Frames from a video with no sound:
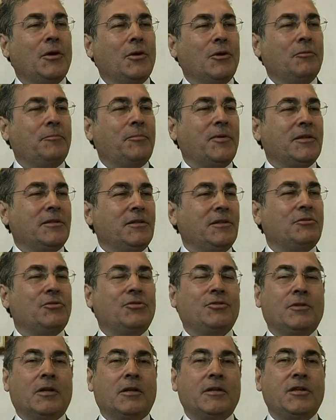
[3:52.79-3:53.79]
o Partido
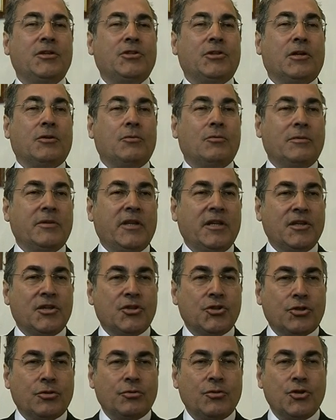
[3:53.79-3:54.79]
Socialista quando em
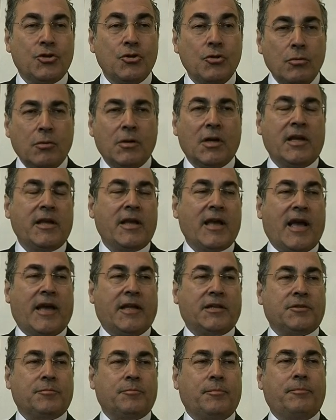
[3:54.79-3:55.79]
questões
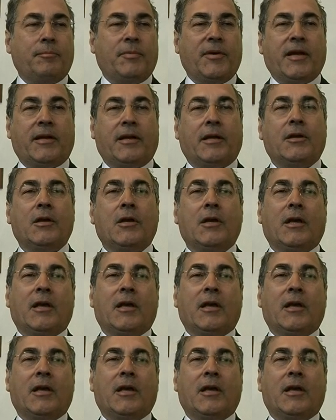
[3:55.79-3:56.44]
nucleares para